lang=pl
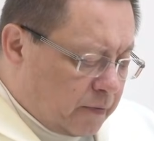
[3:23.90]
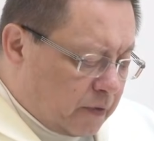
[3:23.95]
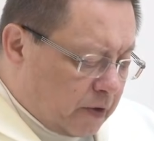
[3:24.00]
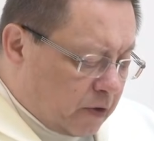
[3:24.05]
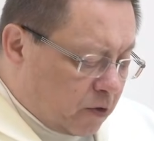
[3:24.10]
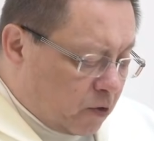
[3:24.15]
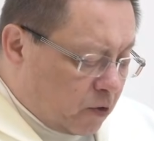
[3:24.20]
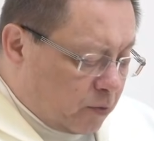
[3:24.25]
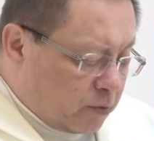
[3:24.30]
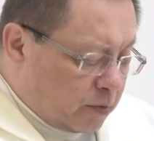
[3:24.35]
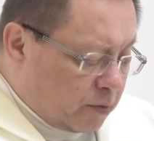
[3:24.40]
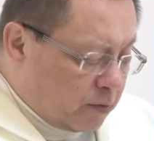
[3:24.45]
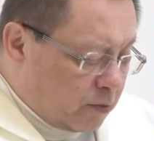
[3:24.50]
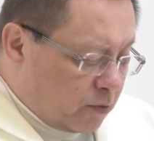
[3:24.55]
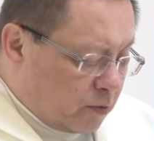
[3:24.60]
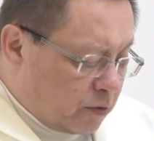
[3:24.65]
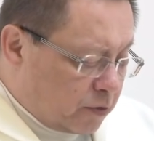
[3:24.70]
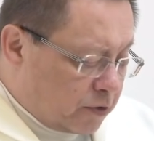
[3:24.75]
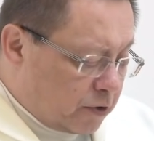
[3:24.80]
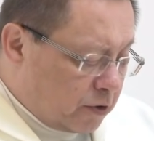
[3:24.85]
Tego by
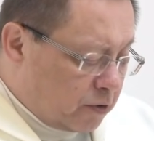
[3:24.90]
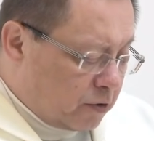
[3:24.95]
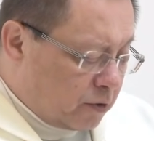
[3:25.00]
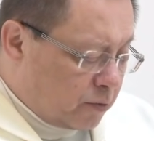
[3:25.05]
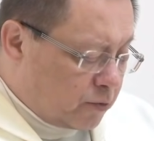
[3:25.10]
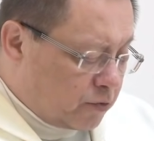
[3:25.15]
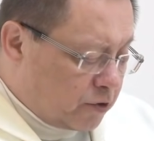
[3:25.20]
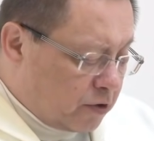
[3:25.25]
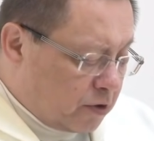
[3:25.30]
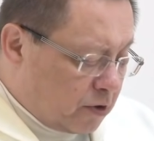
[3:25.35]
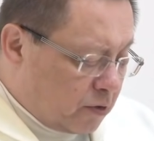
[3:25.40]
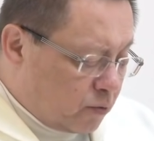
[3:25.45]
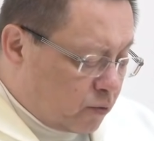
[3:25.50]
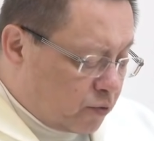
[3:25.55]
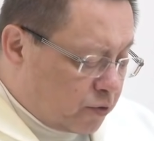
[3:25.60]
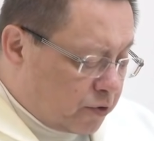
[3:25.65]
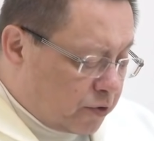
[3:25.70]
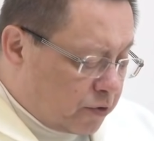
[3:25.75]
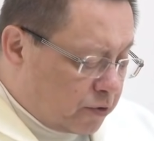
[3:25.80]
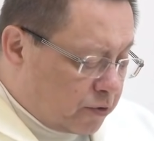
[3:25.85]
było się dobrze
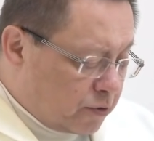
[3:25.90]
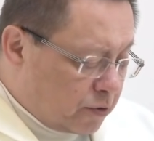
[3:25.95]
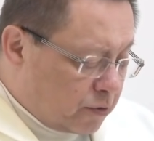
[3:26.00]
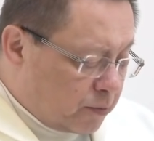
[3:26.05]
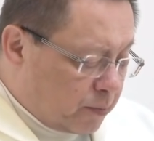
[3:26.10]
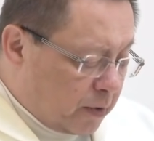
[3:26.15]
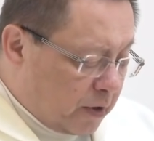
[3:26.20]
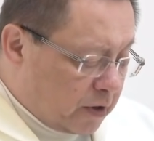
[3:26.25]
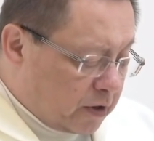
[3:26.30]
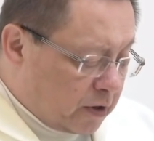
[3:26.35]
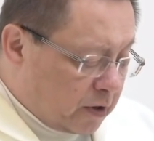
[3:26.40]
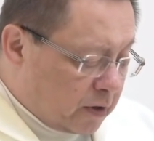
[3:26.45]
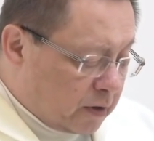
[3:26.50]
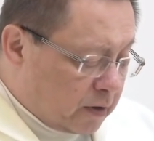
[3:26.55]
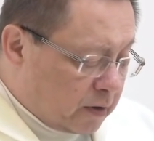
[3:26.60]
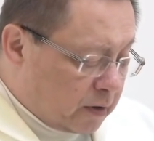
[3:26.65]
nauczyć od Pana.